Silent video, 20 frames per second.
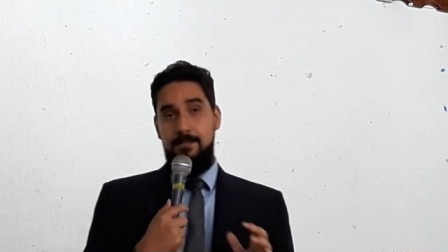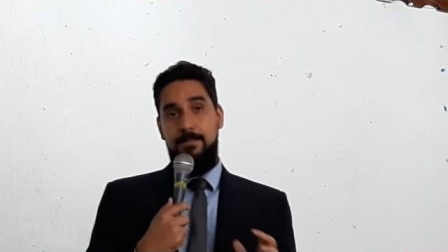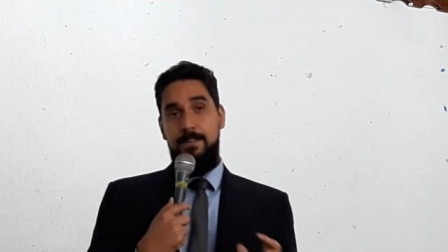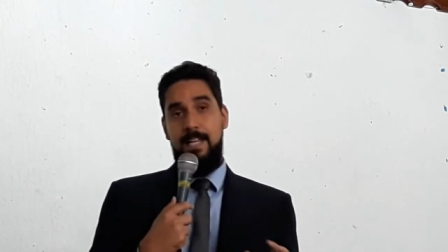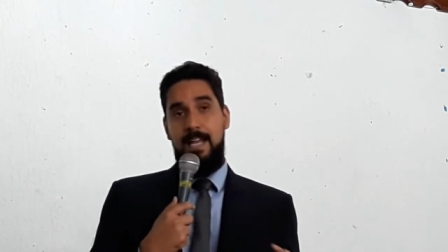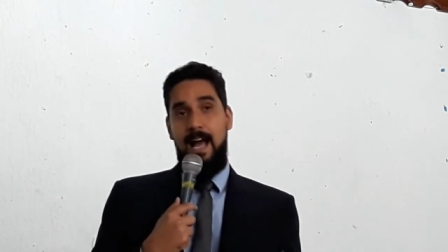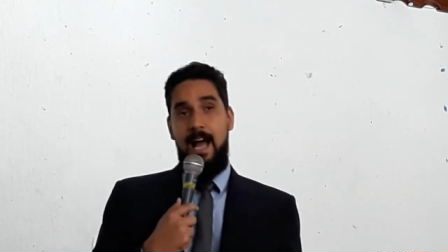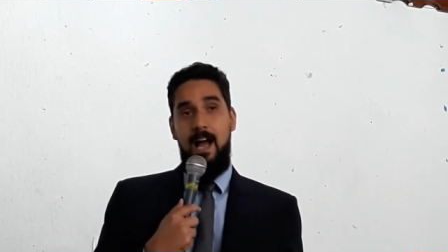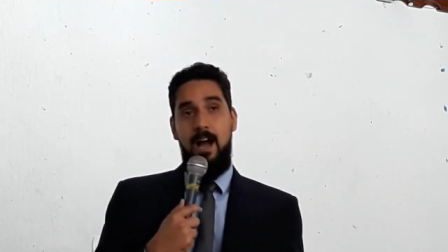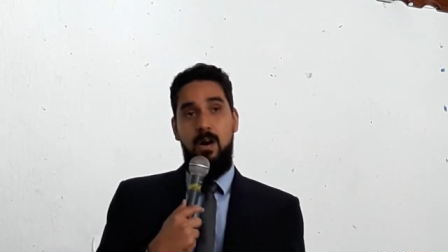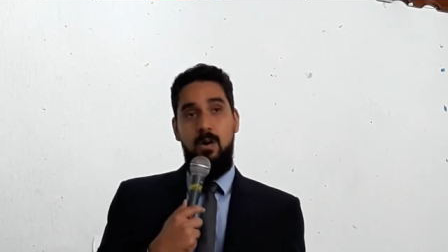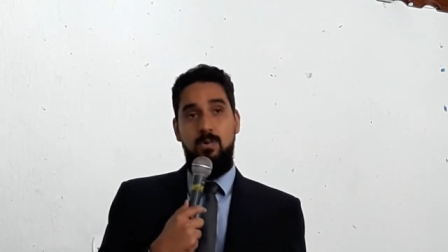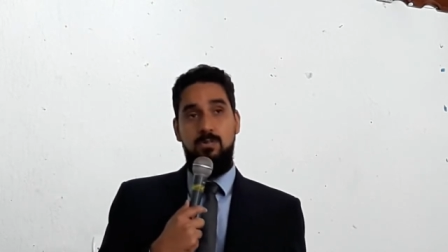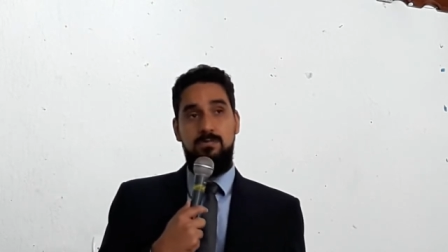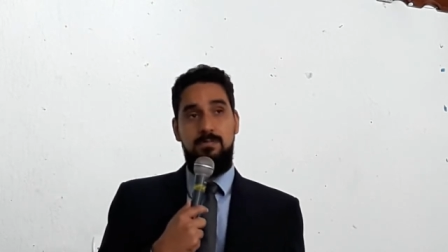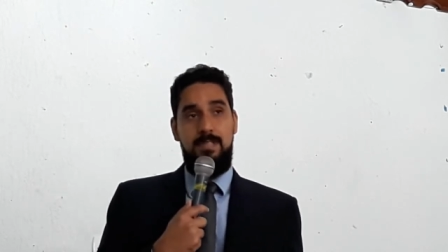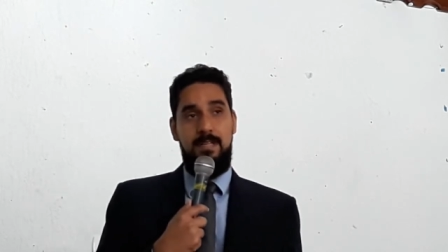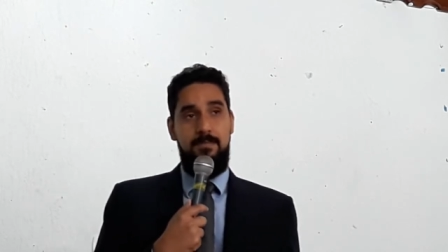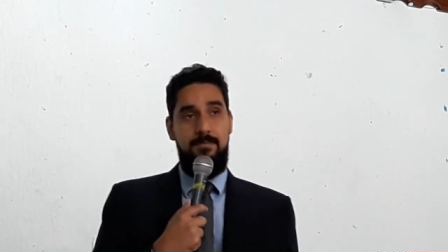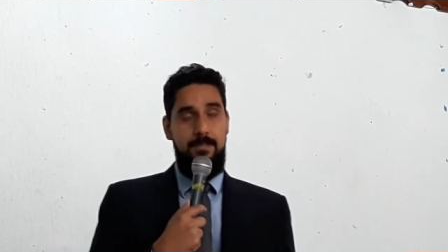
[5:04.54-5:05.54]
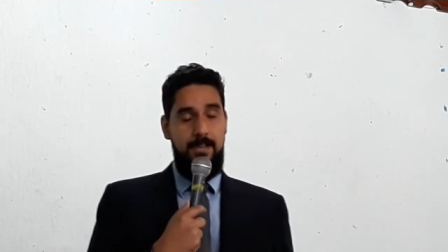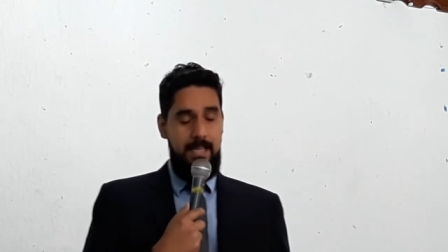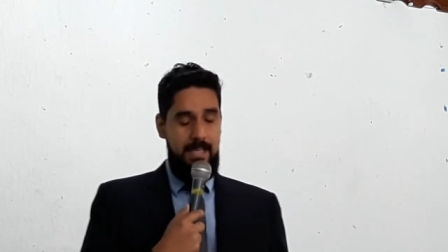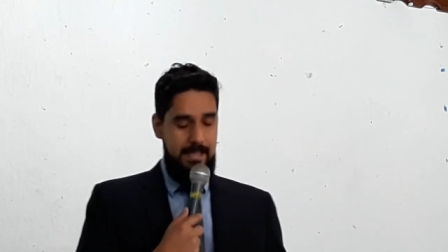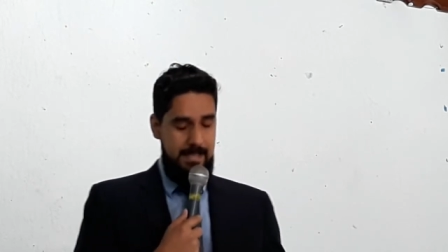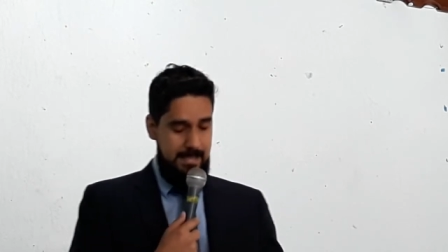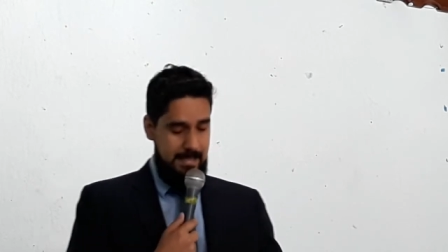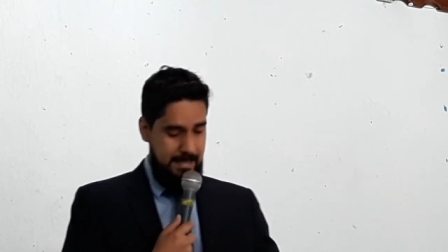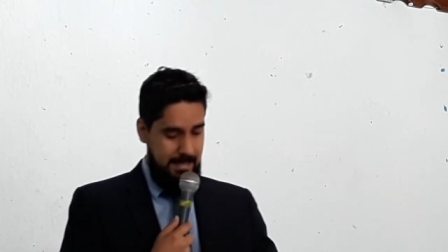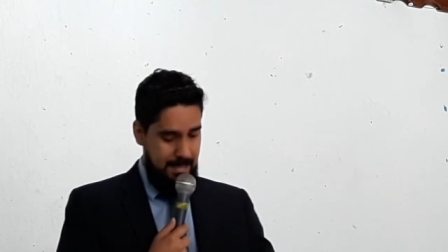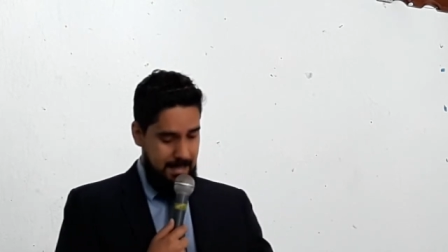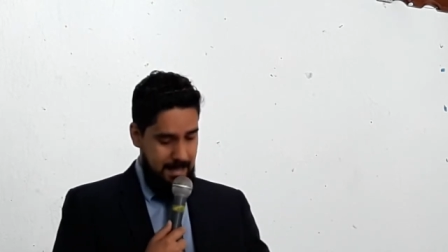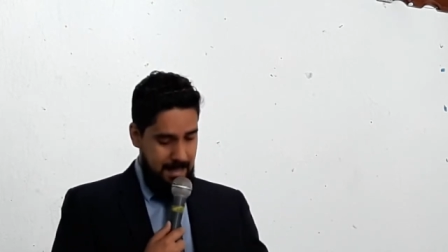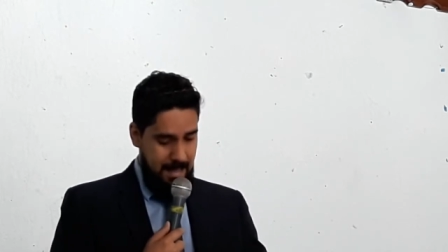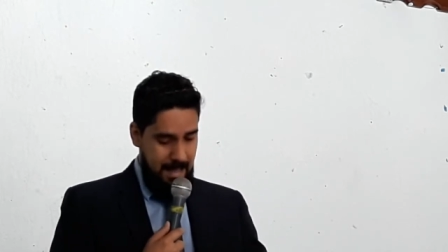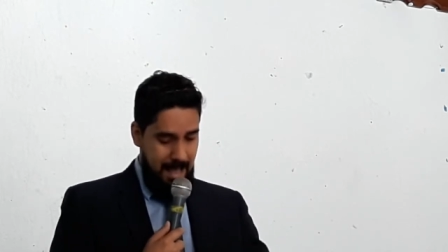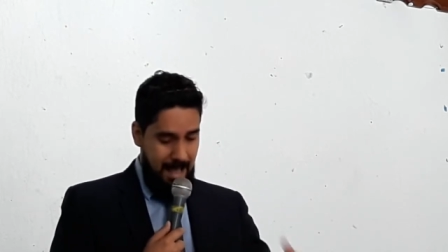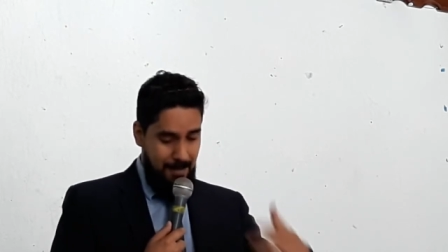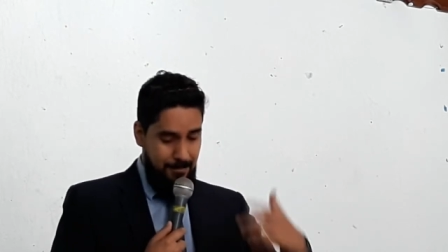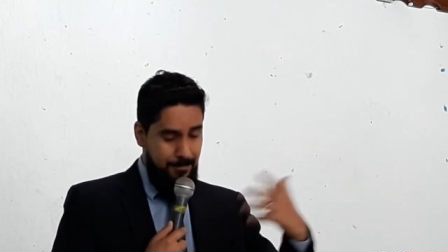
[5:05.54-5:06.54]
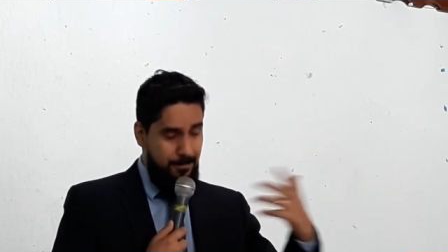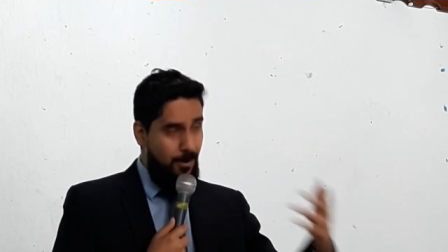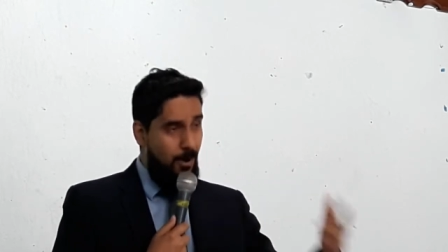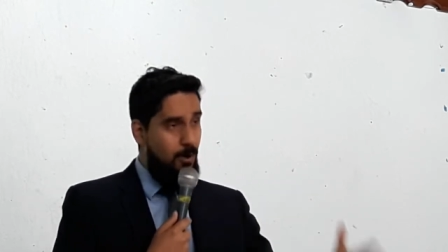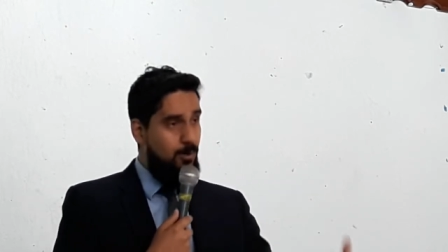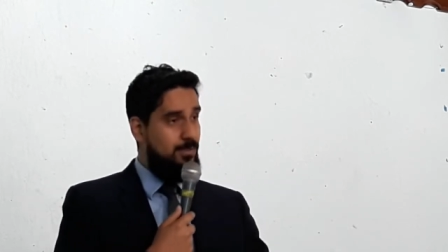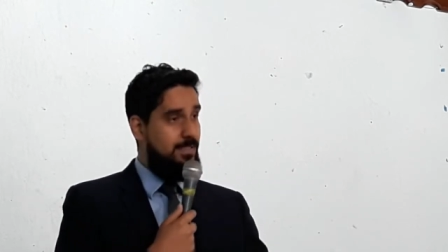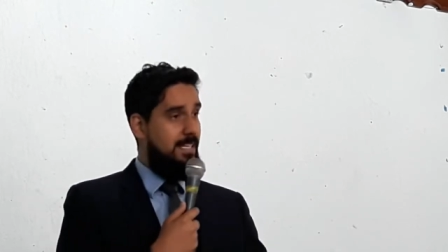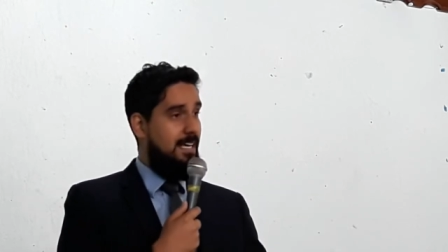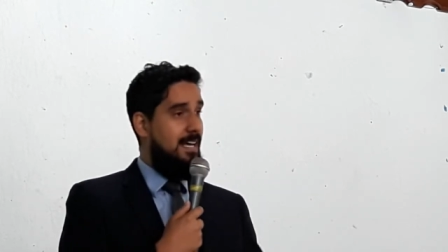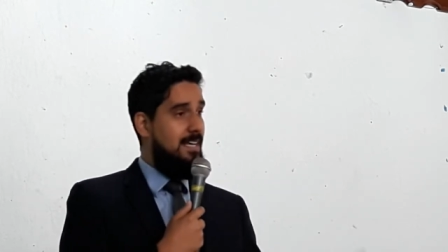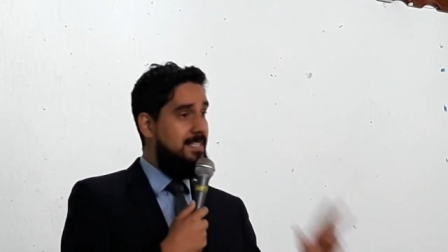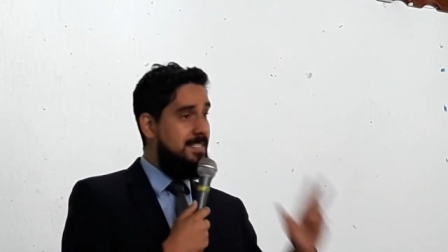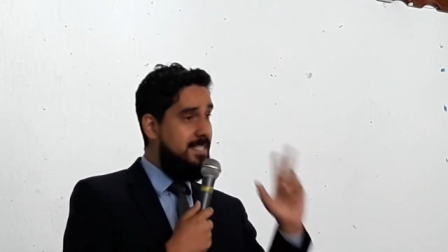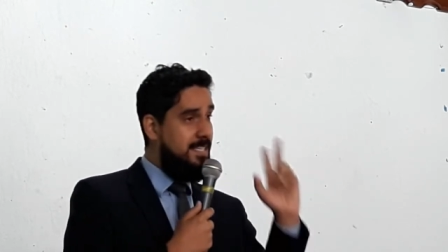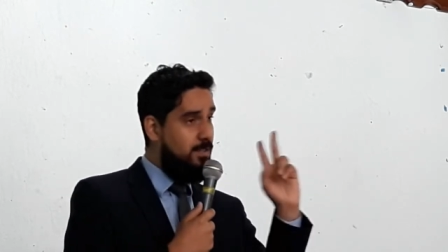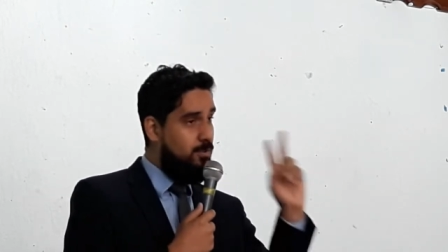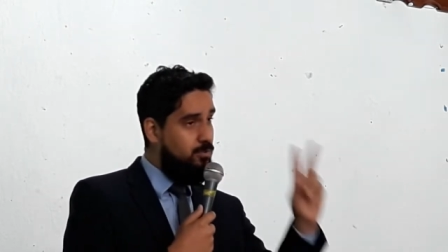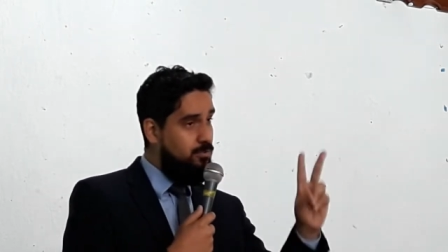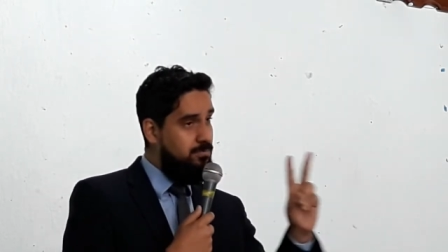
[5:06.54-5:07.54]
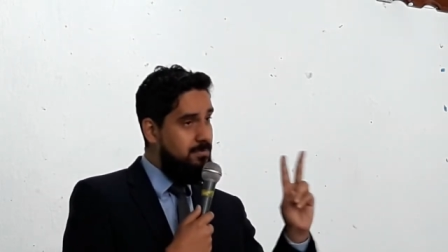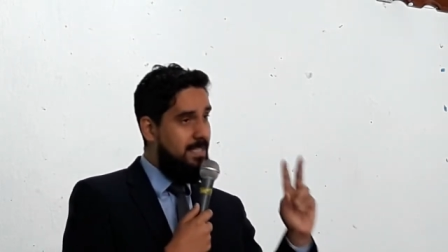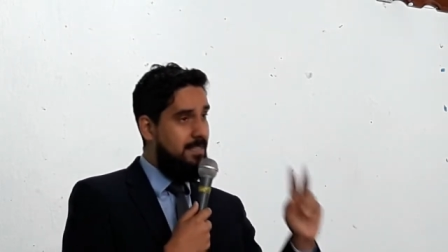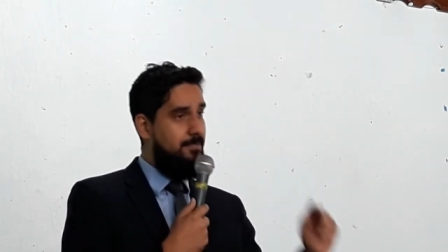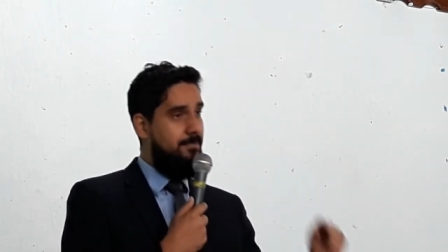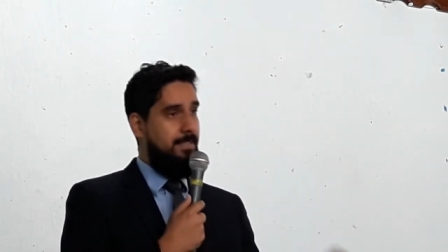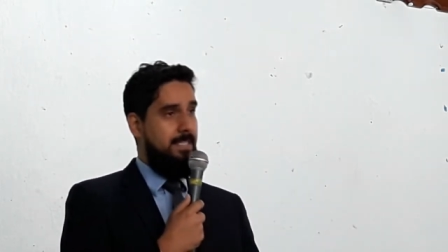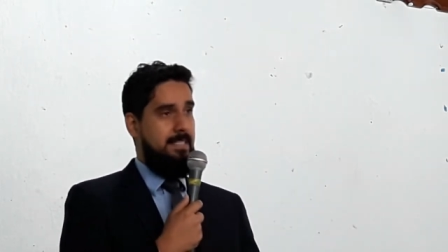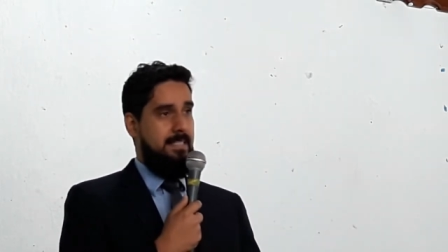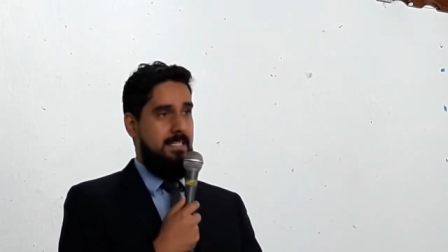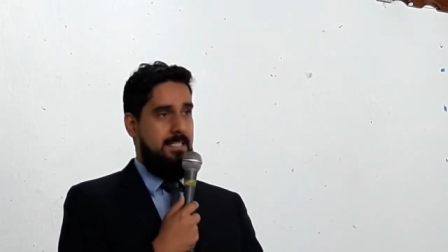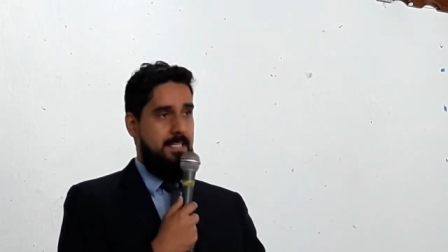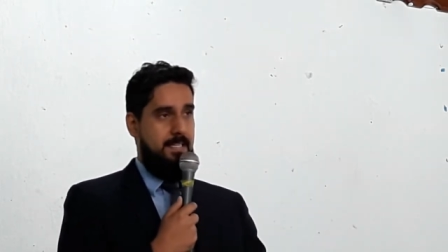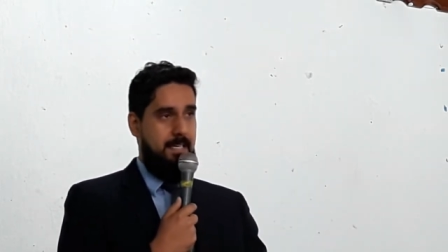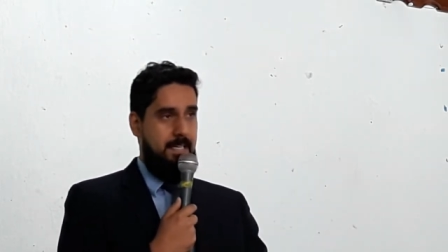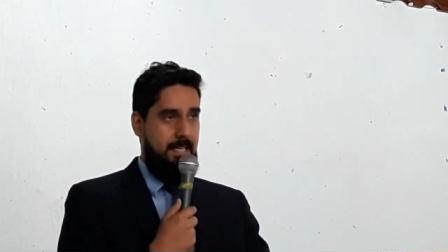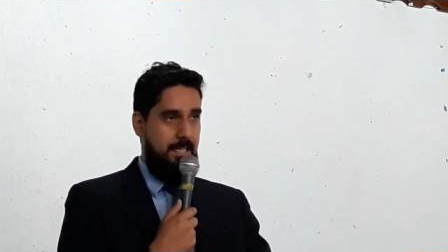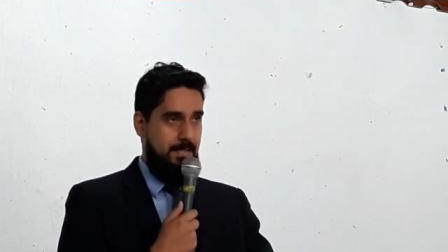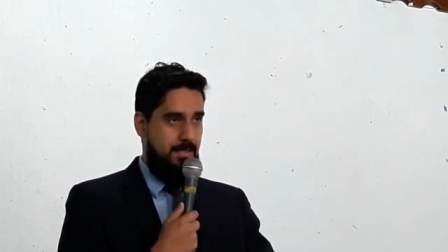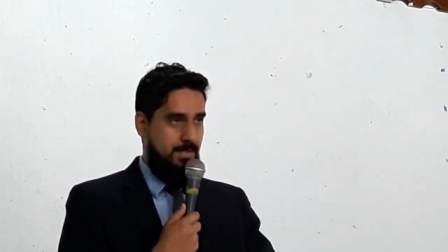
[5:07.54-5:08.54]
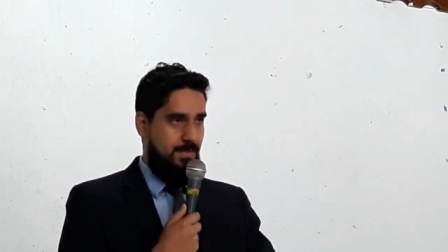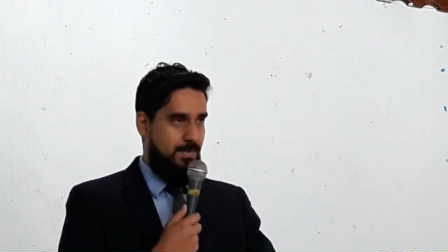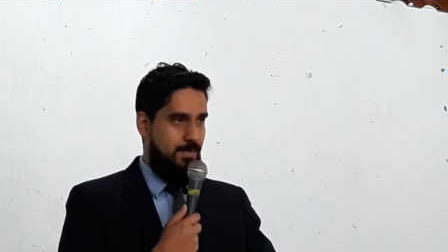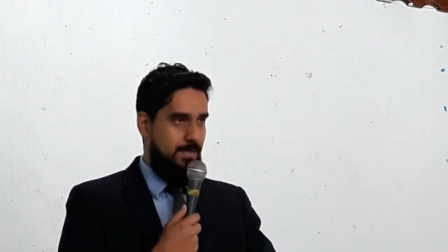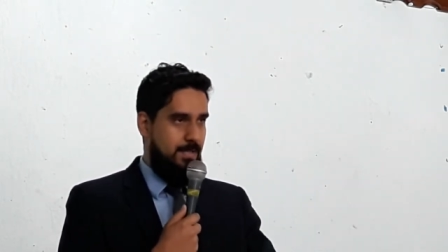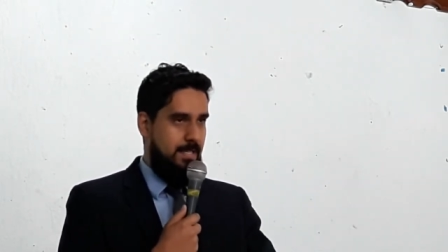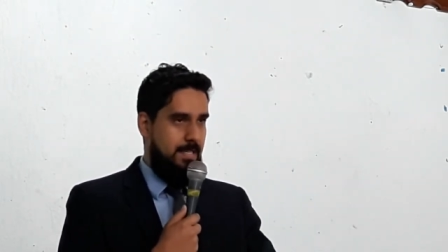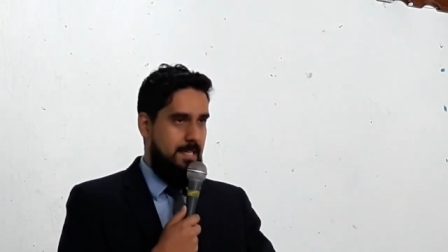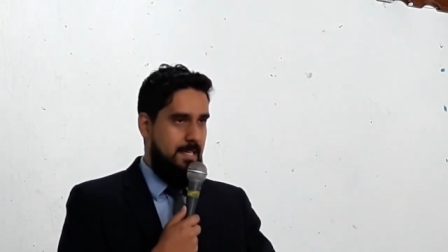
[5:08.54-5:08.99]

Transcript: virá outra vez, a volta, a segunda vinda de Cristo.